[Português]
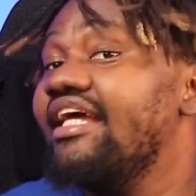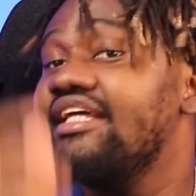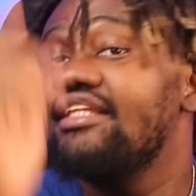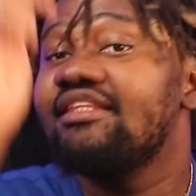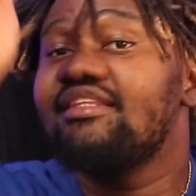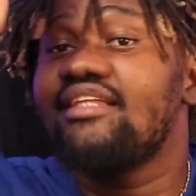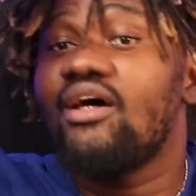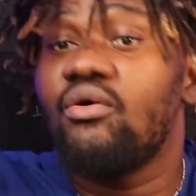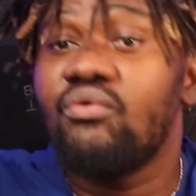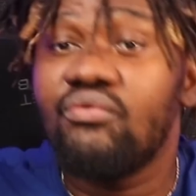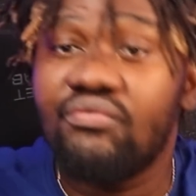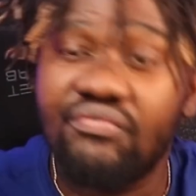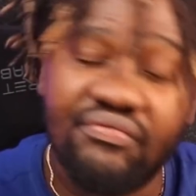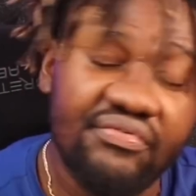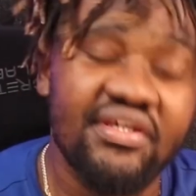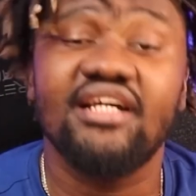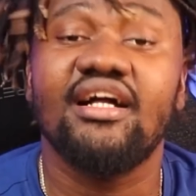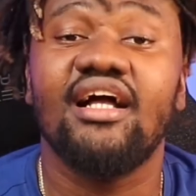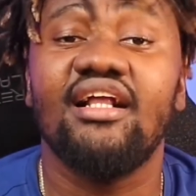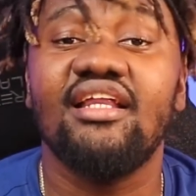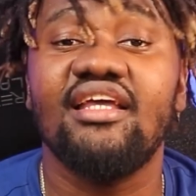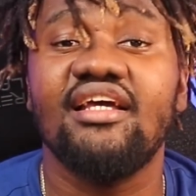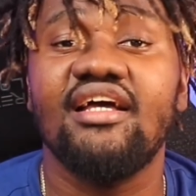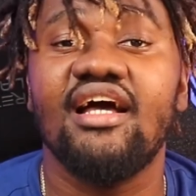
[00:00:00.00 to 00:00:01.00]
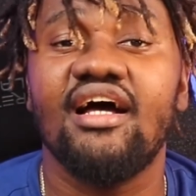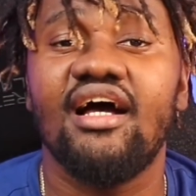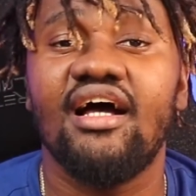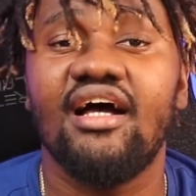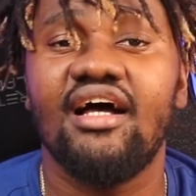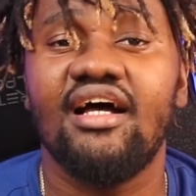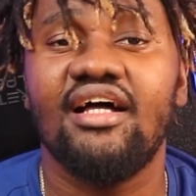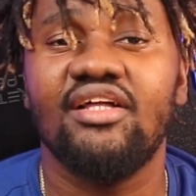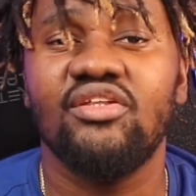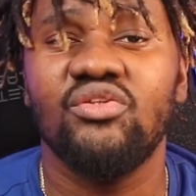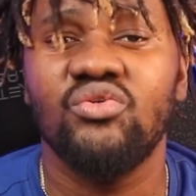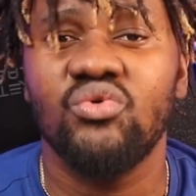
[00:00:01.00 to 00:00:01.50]
Então fica
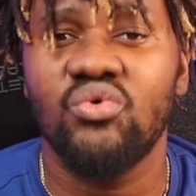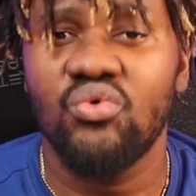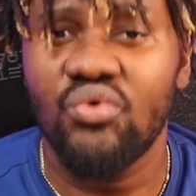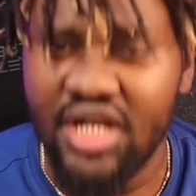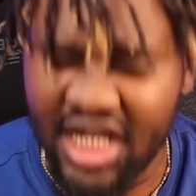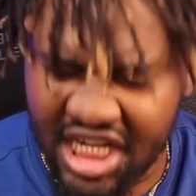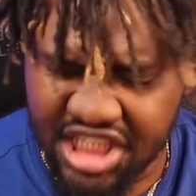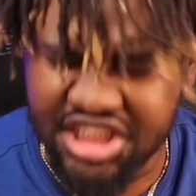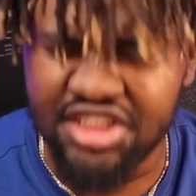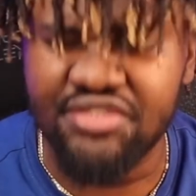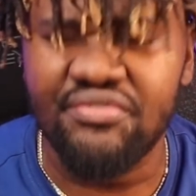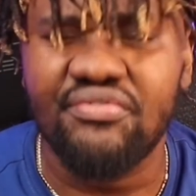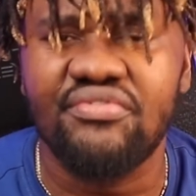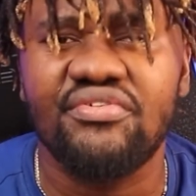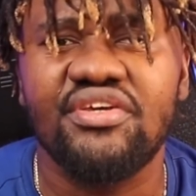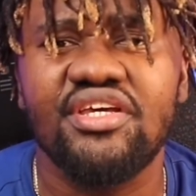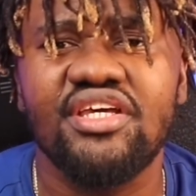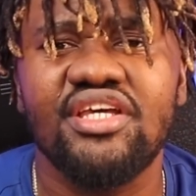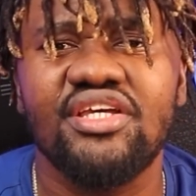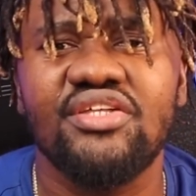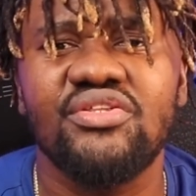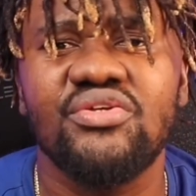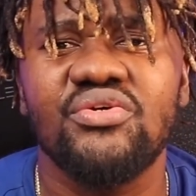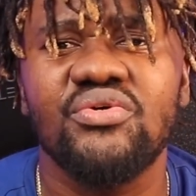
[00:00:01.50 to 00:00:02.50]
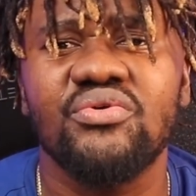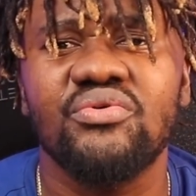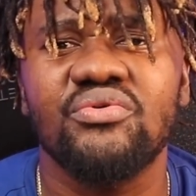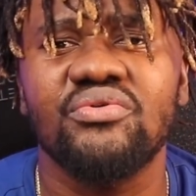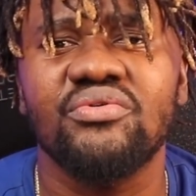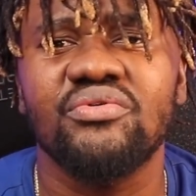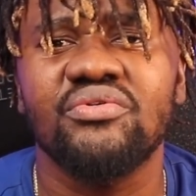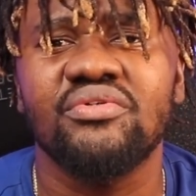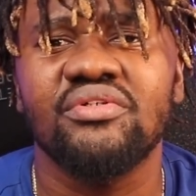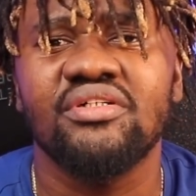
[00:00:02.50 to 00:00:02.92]
ligado neste vídeo.